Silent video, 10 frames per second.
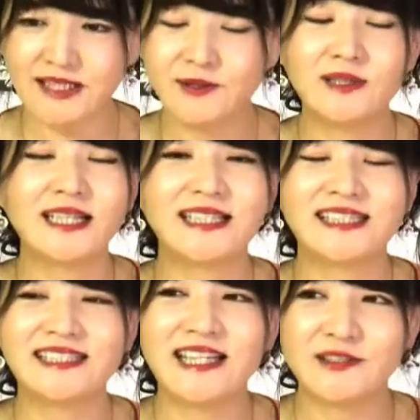いい世の中
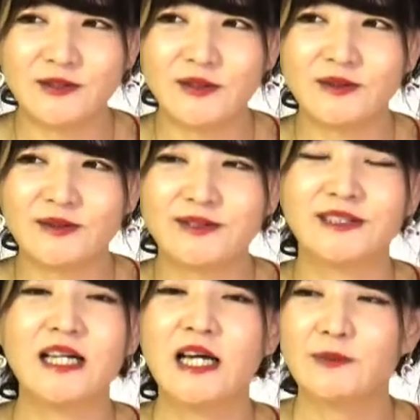にしていこうと
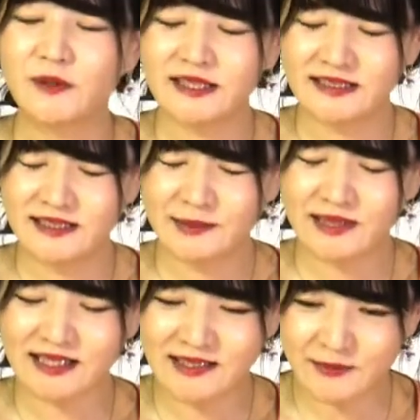いうポジティブ
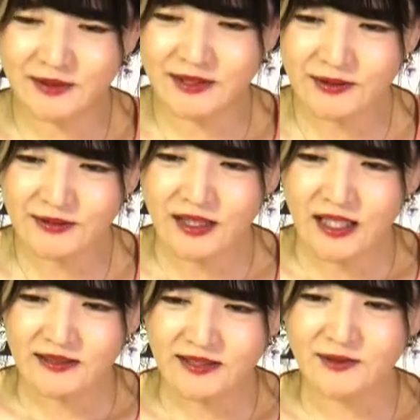な気持ちを
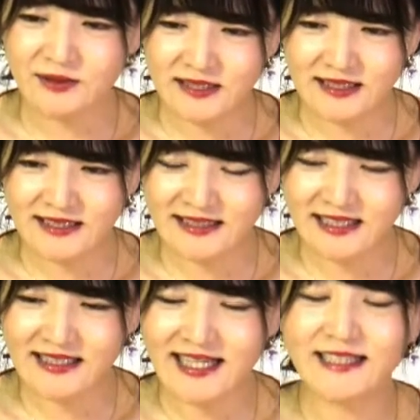次の
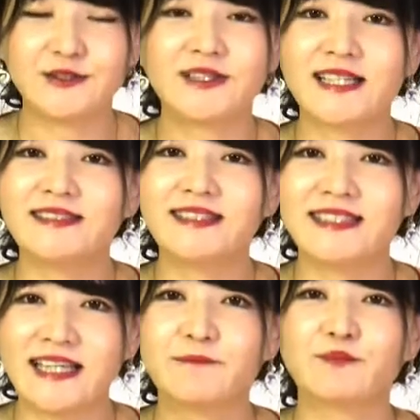世代に受け継い
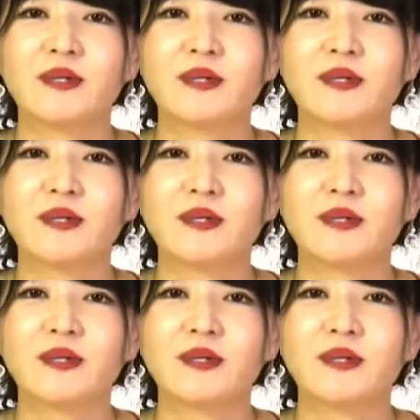で、